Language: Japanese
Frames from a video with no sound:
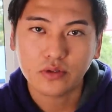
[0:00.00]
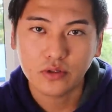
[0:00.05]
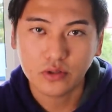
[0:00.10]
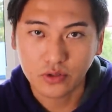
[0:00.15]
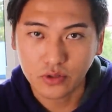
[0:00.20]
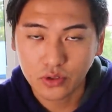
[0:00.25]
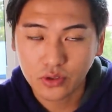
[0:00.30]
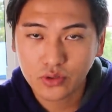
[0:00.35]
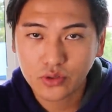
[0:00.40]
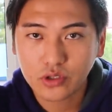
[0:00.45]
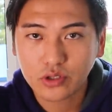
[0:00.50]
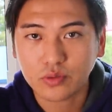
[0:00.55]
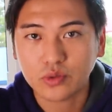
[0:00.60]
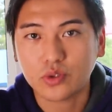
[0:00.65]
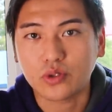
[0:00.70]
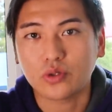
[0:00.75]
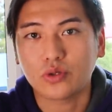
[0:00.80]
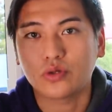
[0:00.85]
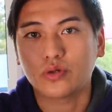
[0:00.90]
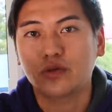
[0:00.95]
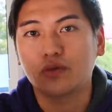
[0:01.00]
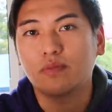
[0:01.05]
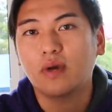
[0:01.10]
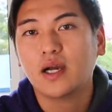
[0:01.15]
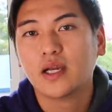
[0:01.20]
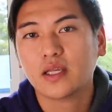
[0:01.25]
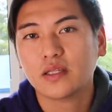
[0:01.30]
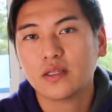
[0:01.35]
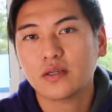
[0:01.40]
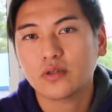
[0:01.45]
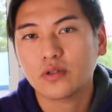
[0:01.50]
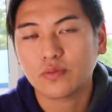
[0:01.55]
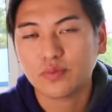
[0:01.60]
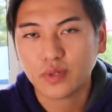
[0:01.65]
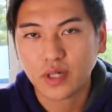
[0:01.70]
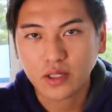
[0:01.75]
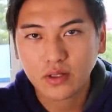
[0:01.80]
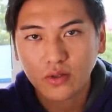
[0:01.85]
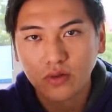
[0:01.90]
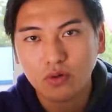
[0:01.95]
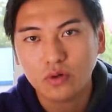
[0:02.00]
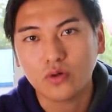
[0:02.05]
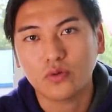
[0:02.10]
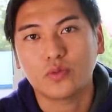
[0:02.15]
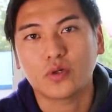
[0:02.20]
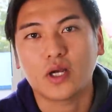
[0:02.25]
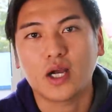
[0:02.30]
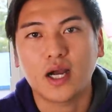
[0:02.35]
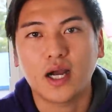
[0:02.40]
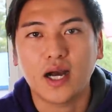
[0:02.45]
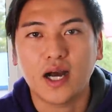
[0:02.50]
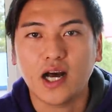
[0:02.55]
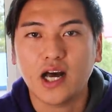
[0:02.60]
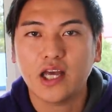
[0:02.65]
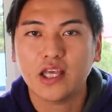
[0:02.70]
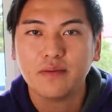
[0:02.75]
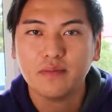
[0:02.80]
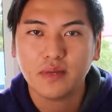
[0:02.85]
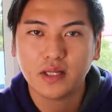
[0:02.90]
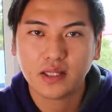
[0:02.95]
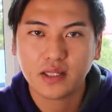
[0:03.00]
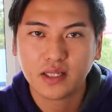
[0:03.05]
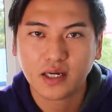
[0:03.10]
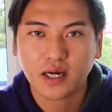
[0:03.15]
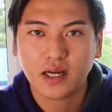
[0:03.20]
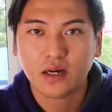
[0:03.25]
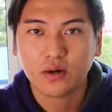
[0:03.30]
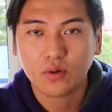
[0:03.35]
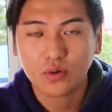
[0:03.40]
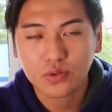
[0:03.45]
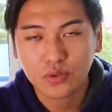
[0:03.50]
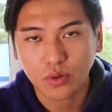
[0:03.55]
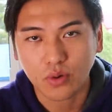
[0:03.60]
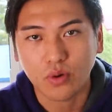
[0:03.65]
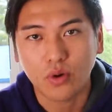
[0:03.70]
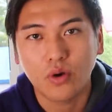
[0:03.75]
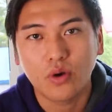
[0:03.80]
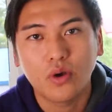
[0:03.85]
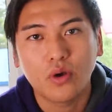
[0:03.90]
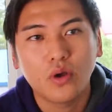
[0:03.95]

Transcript: YouTube というマーケティングのプラットフォームが相まったからこそ